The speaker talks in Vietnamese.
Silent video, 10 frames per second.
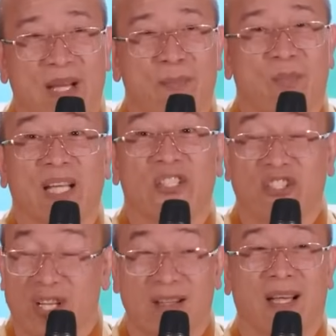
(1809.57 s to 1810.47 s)
đẹp một cách
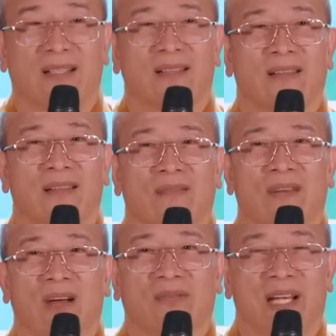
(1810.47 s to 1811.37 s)
chân thật
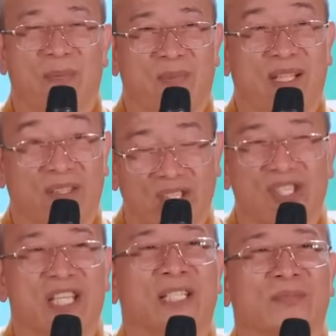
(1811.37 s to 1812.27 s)
và đẹp một cách
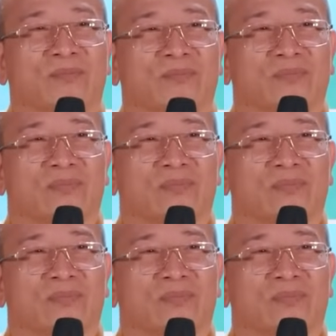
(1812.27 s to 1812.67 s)
tự nhiên,